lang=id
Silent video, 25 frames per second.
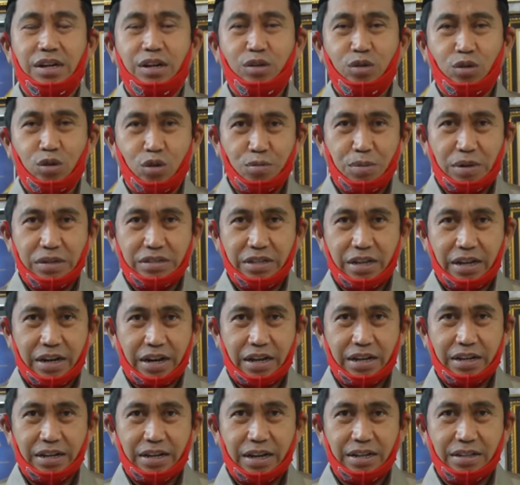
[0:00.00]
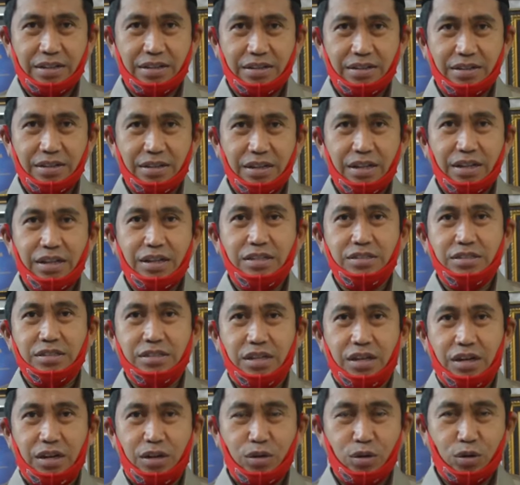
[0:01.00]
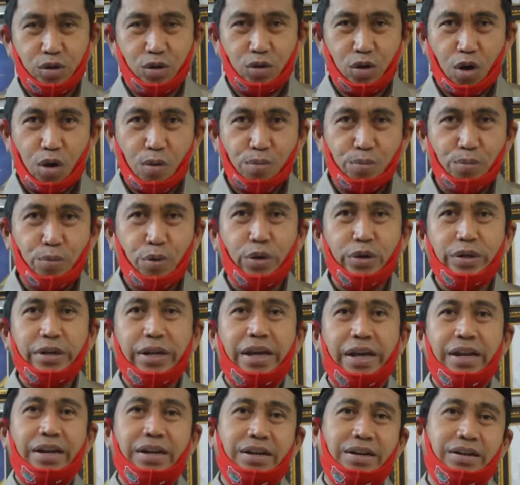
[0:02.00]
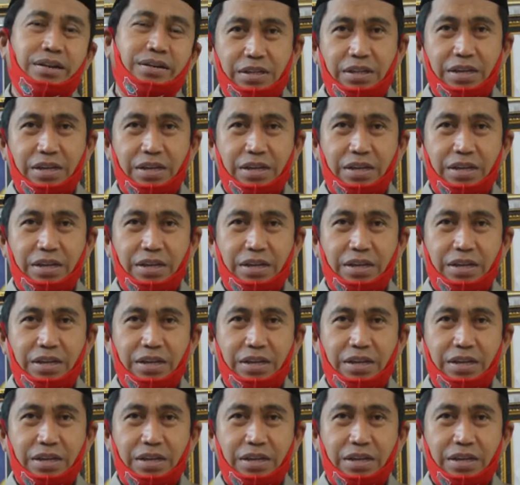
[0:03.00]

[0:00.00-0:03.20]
seluruh masyarakat, seluruh komponen